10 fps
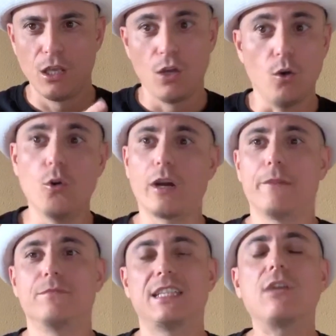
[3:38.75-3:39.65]

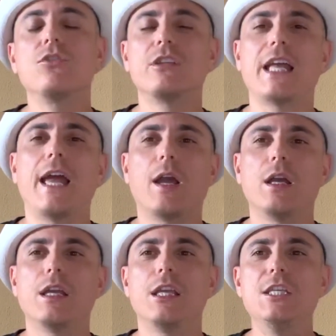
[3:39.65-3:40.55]
Ora, secondo te
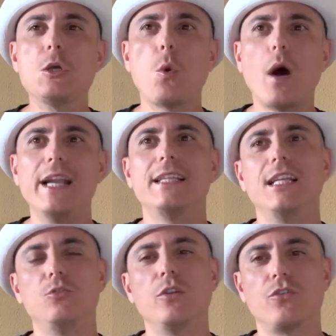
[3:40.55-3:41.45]
in quale
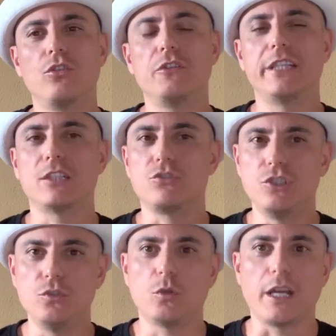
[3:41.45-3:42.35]
delle due sono diventato
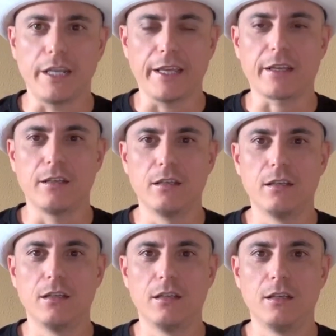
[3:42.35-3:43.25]
cintura nera,
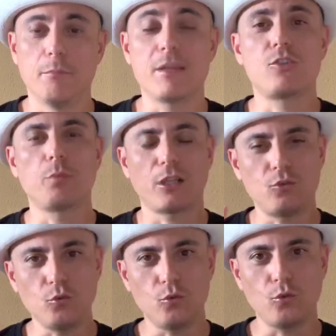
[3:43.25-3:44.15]
ma
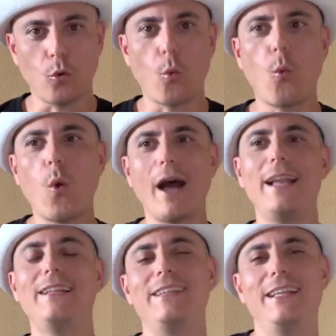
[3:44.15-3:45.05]
soprattutto
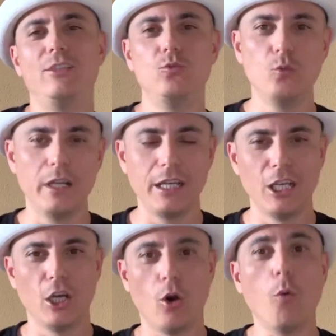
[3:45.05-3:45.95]
quale delle due
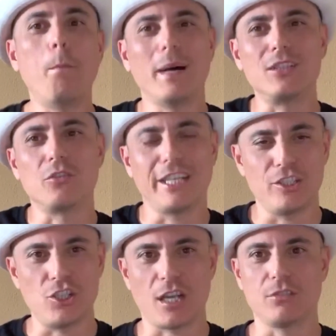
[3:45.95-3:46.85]
ho
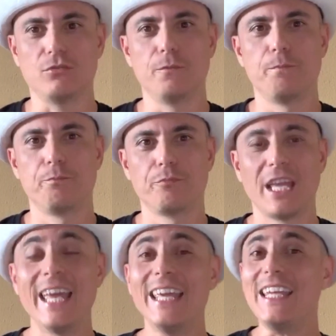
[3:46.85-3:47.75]
padroneggiato,
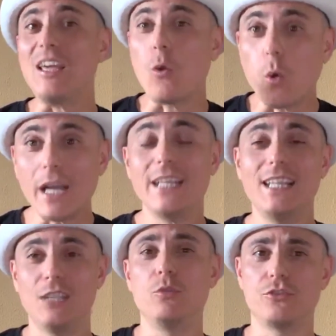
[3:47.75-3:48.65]
in quale
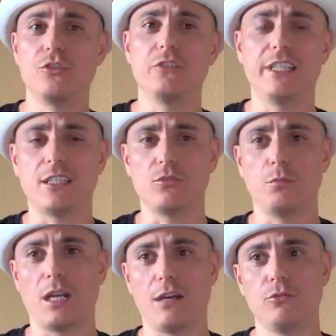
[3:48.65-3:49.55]
delle due sono diventato
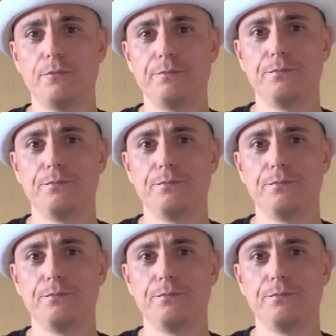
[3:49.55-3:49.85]
bravo?